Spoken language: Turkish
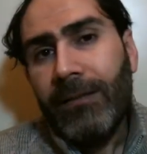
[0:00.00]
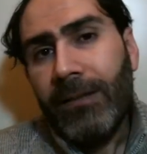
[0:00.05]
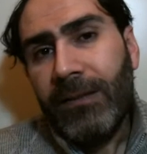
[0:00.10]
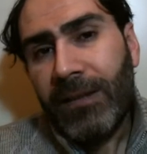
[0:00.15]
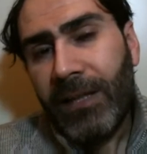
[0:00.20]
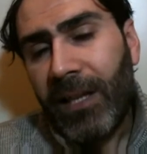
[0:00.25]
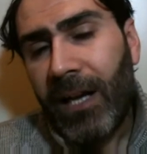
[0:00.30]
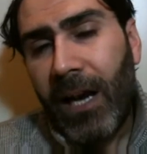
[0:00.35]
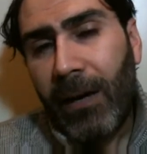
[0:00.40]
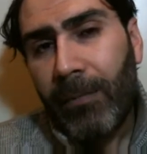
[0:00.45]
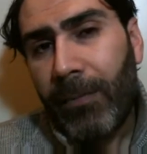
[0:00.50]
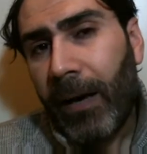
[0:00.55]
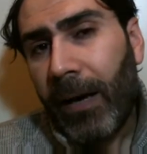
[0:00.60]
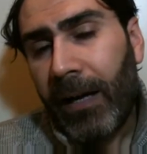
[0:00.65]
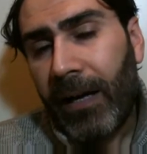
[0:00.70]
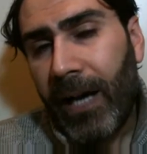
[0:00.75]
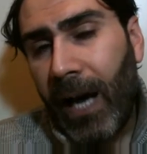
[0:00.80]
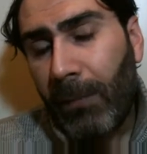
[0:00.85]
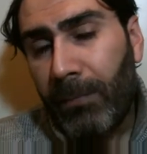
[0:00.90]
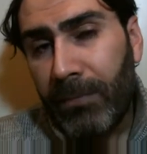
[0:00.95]
Cenab-ı
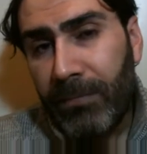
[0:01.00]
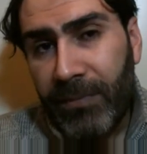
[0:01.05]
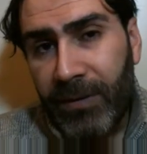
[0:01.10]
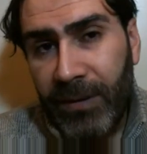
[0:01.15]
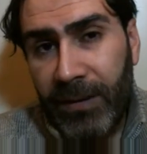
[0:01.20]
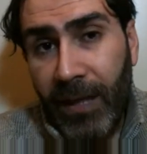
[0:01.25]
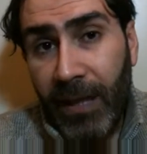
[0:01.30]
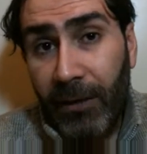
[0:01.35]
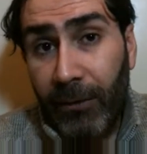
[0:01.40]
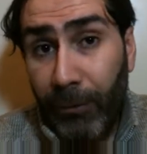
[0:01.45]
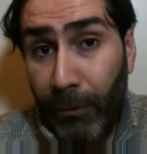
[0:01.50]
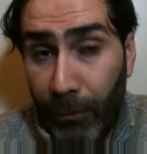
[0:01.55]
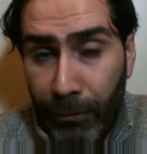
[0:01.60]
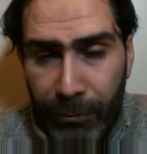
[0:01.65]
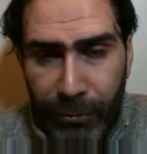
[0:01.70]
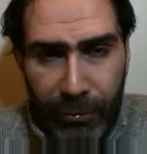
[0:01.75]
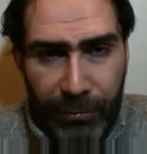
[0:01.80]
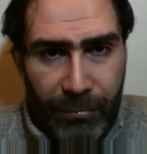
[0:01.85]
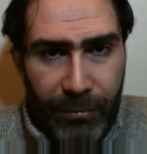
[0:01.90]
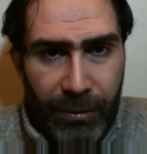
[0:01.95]
Hak kabımıza,
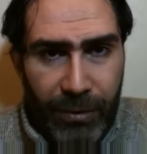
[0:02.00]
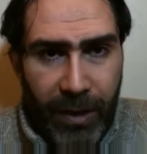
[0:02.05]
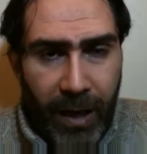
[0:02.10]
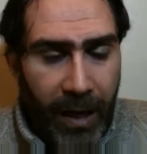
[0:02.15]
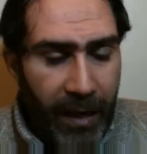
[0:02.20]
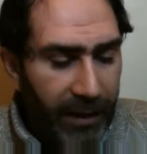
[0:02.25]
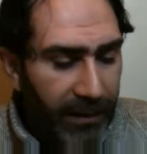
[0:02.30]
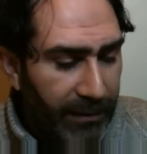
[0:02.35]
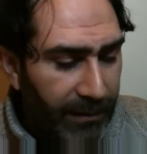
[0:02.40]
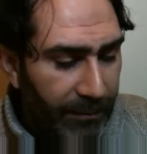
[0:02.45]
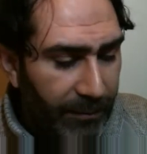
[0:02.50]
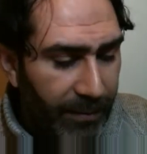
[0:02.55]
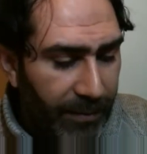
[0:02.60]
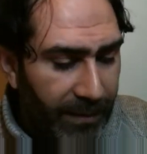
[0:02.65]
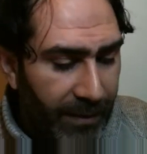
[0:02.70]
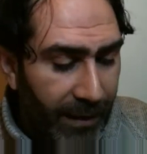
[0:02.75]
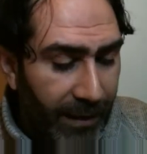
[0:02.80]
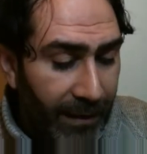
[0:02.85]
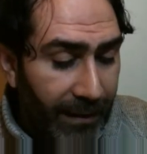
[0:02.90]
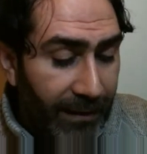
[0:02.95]
göğsümüze,
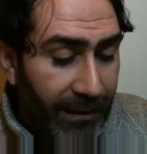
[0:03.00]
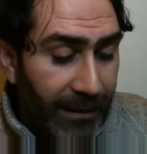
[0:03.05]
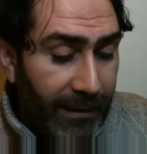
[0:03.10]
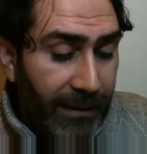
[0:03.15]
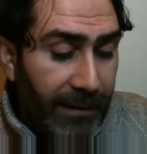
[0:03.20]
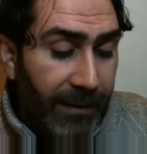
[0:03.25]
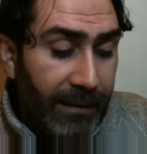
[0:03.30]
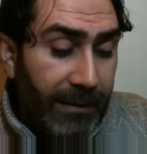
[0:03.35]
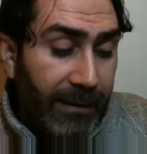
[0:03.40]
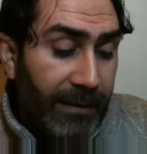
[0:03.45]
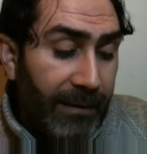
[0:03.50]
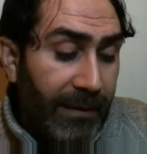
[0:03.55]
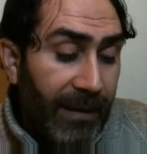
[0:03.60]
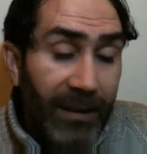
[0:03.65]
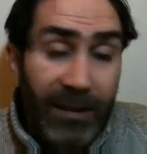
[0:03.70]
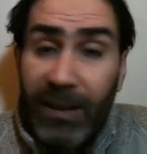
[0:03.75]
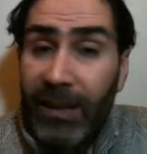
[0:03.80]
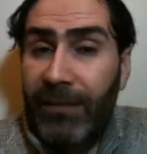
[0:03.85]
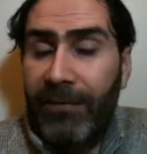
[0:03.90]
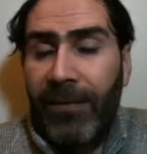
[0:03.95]
aklımıza, e,
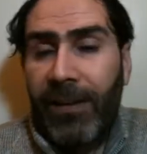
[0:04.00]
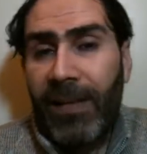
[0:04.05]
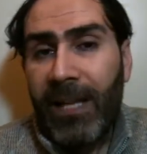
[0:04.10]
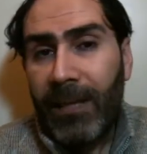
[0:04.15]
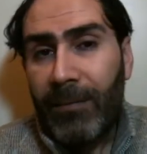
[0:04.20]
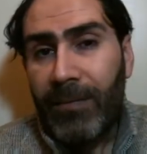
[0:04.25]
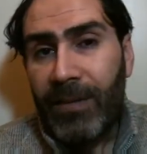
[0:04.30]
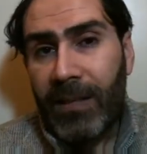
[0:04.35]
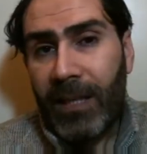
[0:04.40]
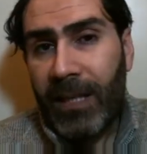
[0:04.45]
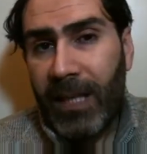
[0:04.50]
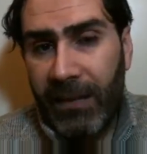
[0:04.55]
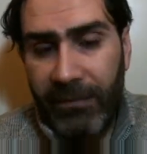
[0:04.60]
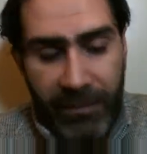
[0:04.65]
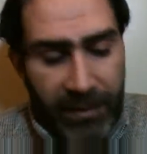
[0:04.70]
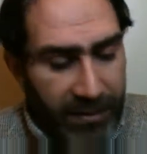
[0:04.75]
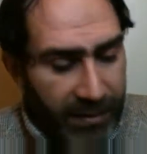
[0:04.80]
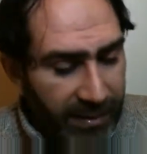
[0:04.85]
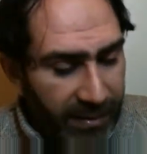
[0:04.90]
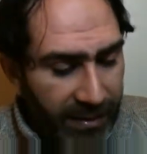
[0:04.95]
latifelerimize ne
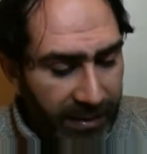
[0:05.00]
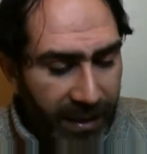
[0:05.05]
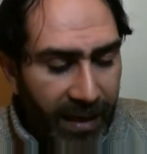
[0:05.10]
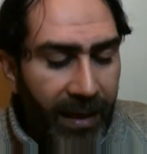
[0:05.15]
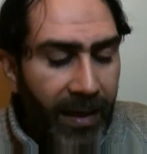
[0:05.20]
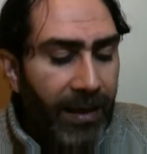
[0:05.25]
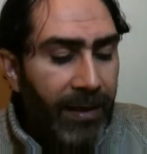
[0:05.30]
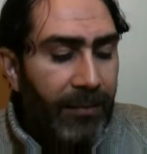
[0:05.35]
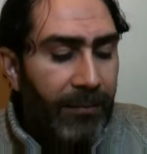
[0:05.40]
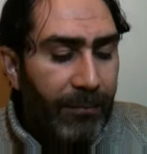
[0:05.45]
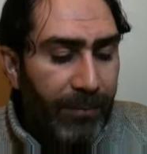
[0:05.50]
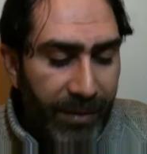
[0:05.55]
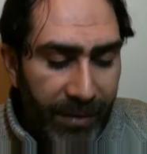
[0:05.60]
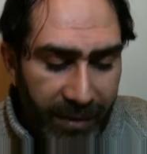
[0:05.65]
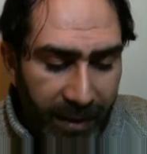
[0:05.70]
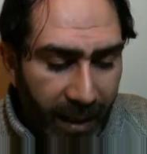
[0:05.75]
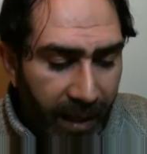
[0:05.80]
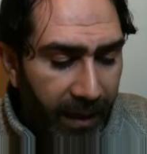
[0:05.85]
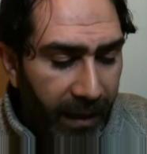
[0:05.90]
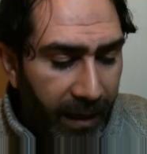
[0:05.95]
verirse
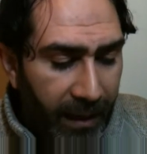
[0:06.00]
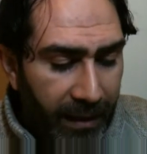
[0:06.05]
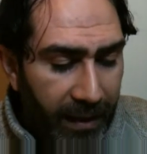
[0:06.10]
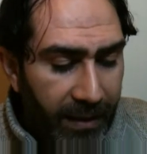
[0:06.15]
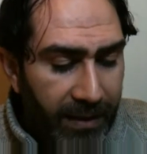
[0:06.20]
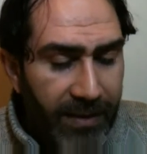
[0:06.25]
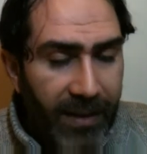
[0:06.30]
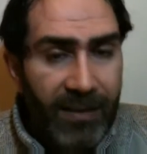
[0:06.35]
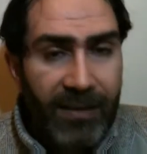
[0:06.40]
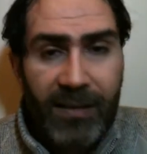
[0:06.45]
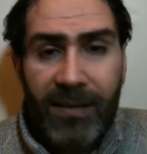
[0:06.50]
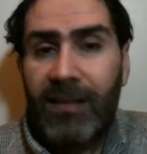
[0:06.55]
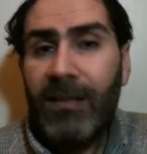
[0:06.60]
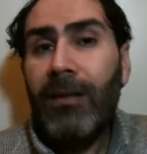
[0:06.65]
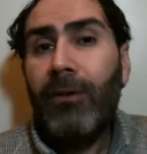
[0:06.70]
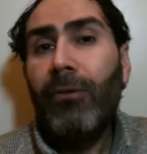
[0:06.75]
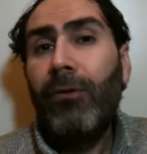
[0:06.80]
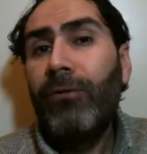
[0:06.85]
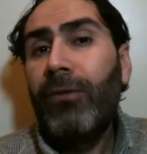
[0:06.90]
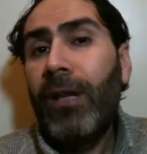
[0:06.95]
biz de arkadaşlar
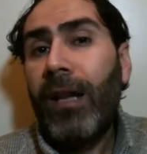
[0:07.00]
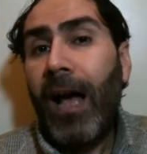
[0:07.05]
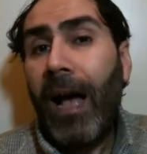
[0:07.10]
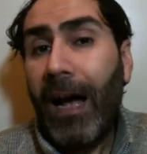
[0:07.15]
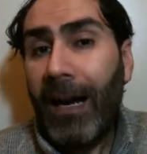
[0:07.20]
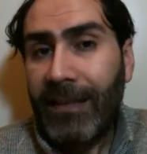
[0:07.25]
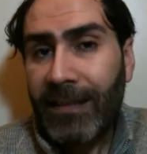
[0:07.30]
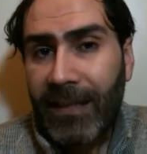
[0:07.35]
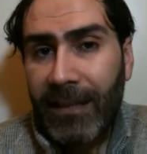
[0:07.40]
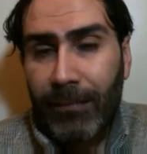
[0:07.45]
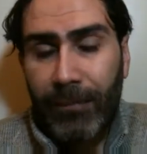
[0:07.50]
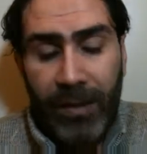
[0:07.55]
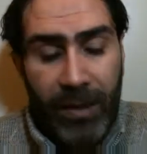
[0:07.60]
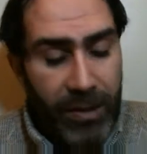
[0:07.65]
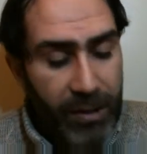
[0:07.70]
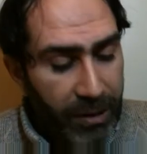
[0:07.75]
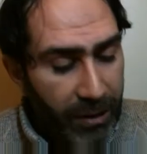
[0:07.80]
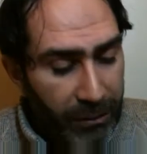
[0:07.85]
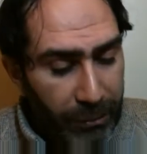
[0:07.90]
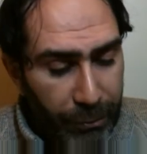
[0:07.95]
sizlere onları arz etmeye
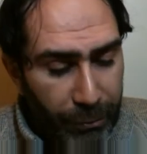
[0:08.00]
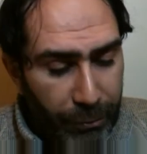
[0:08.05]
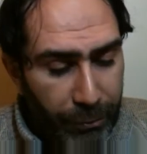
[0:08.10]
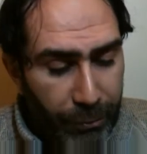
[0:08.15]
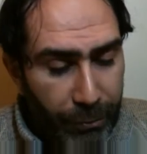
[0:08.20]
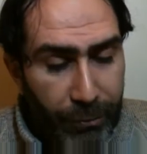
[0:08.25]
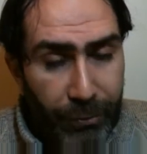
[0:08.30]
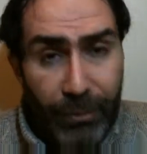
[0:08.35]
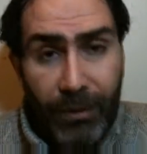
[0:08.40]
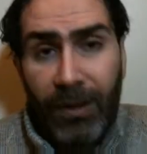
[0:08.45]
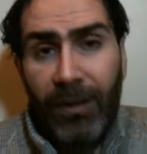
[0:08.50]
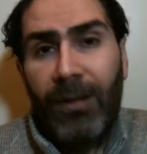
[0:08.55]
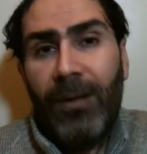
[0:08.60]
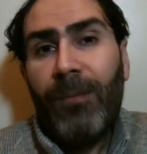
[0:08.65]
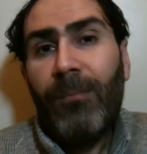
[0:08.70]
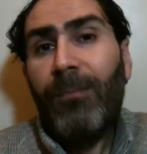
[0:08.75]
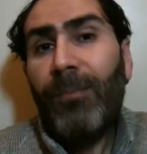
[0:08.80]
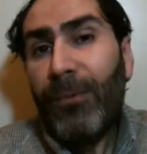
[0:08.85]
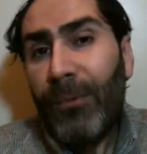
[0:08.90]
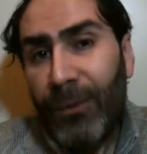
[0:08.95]
çalışıyoruz
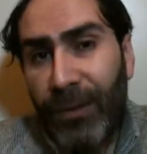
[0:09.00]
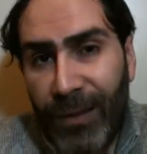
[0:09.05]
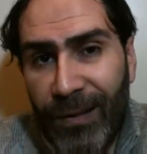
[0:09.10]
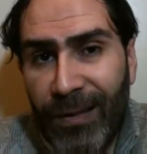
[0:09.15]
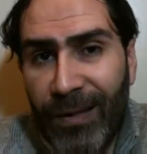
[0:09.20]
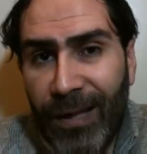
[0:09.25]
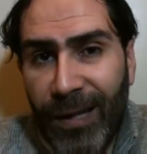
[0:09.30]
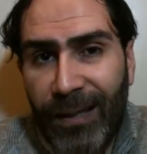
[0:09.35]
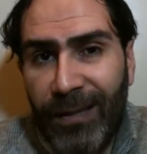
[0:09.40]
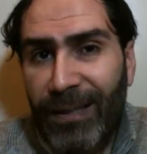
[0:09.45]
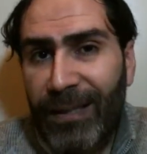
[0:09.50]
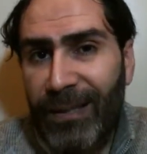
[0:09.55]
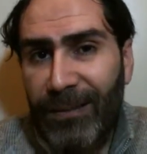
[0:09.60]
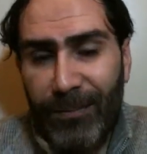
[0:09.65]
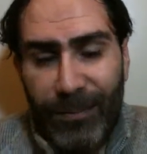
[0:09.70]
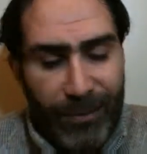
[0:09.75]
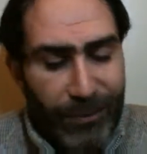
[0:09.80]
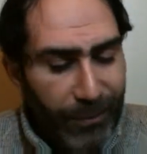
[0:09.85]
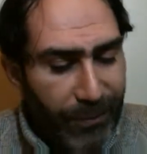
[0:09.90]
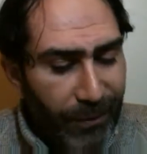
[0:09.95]
büyük
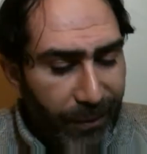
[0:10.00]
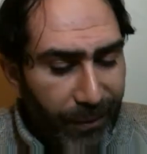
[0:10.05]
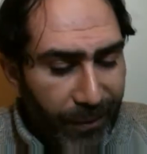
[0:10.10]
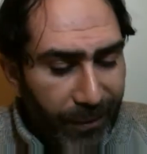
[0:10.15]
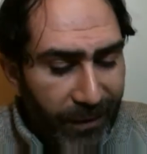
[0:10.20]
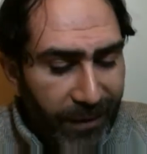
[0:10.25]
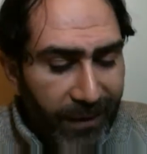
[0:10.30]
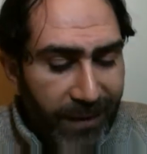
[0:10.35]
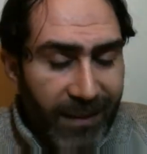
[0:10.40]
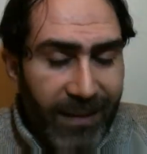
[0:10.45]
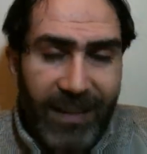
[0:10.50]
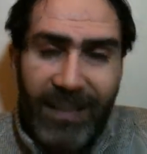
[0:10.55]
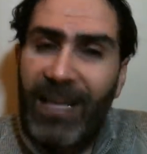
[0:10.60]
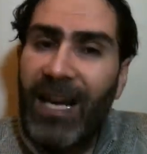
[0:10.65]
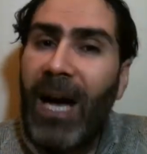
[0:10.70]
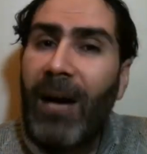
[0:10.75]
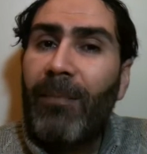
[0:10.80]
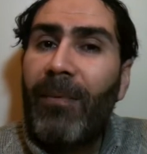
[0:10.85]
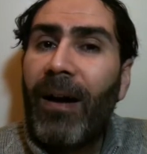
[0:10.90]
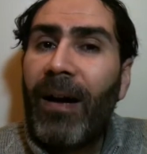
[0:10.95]
iddialarımız yok.
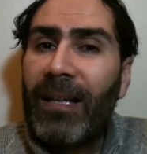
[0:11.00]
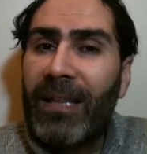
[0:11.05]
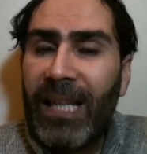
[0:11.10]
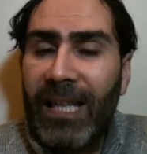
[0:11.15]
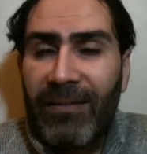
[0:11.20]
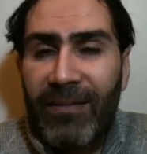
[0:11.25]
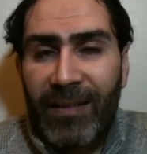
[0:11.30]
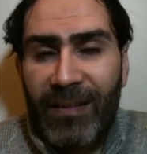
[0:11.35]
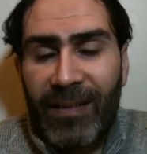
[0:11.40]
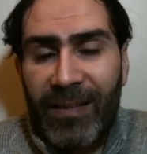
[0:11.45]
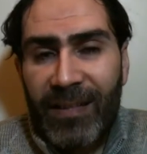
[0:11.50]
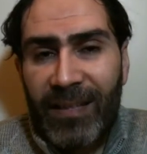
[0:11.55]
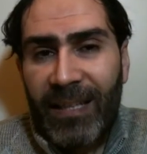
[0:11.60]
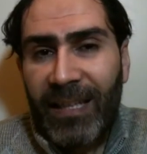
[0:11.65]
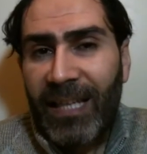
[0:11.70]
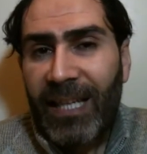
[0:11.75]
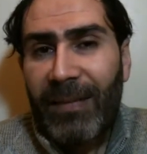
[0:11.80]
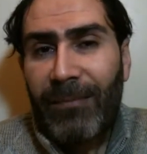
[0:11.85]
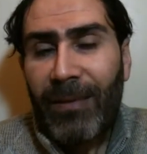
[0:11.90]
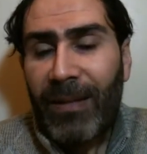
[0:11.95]
Cenab-ı Hak ne
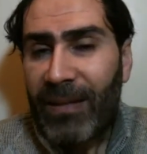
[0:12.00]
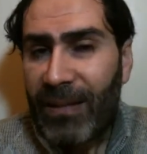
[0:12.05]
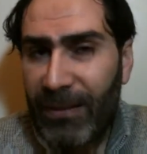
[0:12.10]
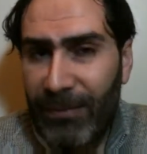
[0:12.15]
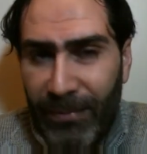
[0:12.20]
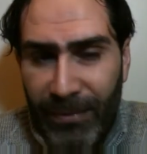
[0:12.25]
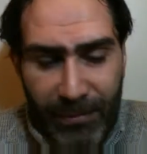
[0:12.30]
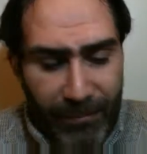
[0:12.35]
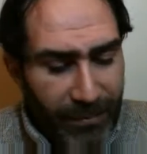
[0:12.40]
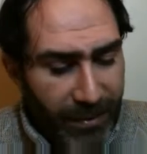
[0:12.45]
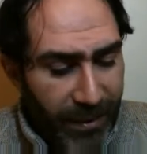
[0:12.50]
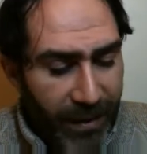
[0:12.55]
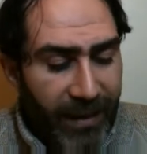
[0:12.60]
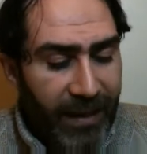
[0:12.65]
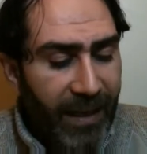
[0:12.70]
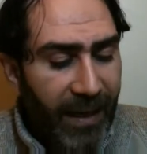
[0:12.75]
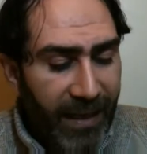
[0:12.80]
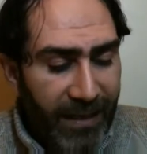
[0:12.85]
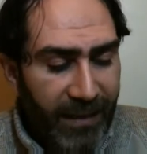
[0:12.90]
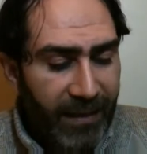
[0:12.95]
verirse kıymetini bilmeye
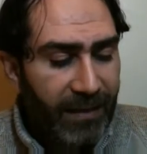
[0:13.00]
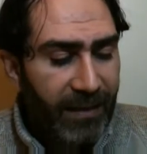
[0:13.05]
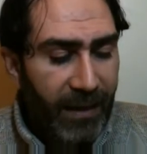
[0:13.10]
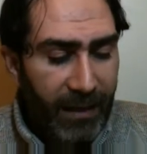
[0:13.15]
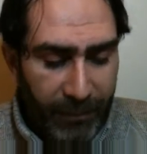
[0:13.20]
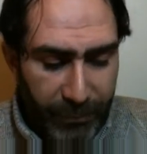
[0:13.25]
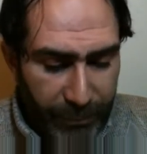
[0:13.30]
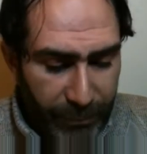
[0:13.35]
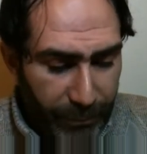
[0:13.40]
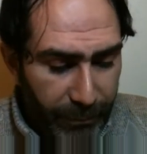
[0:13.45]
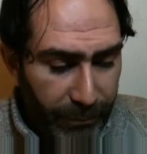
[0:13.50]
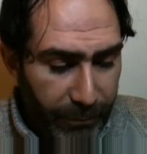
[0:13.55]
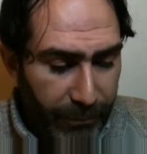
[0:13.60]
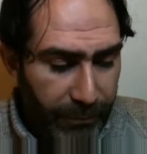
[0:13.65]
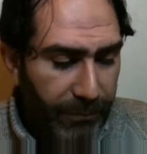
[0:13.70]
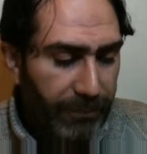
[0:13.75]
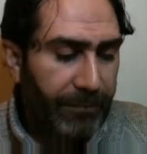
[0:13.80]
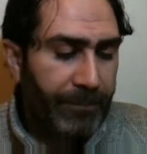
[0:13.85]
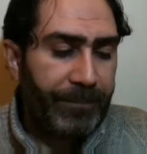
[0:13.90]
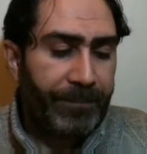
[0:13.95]
gayret
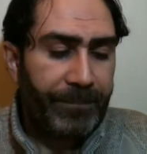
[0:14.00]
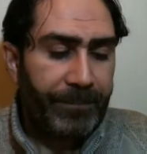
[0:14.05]
ediyoruz.